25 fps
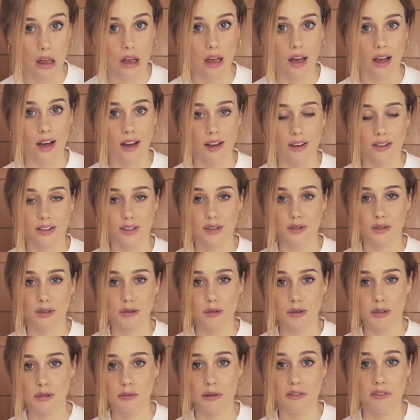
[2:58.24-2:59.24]
e, z
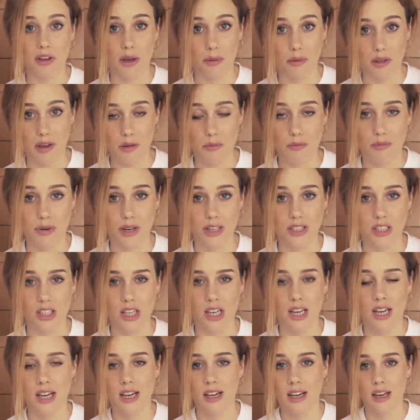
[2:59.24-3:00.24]
którym rozmawiałam na
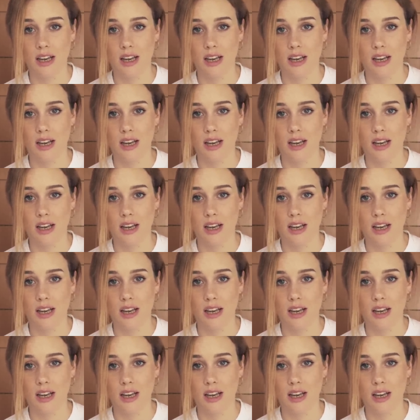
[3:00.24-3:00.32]
imprezie,